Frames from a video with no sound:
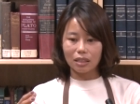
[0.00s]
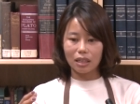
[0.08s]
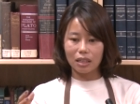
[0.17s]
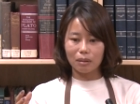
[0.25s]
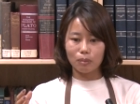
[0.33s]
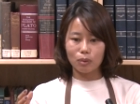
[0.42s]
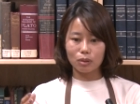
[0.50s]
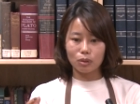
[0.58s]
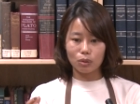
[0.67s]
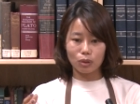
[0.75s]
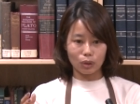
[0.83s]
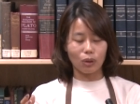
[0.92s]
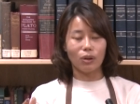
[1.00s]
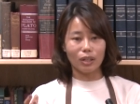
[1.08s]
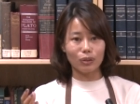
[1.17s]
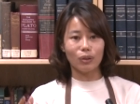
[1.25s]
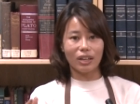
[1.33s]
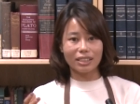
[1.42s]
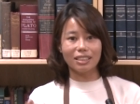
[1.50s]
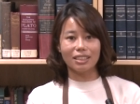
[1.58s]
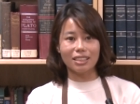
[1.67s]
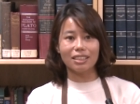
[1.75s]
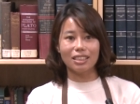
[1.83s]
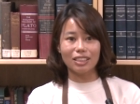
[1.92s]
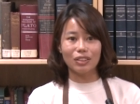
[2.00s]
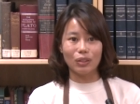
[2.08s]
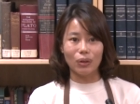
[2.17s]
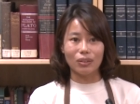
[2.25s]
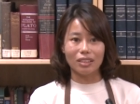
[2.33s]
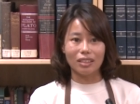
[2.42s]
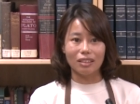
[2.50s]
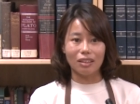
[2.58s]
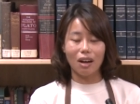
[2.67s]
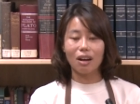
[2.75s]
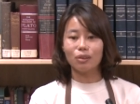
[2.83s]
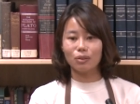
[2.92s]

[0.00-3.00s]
那牧师说：“有啊，有啊，其实是有的哈，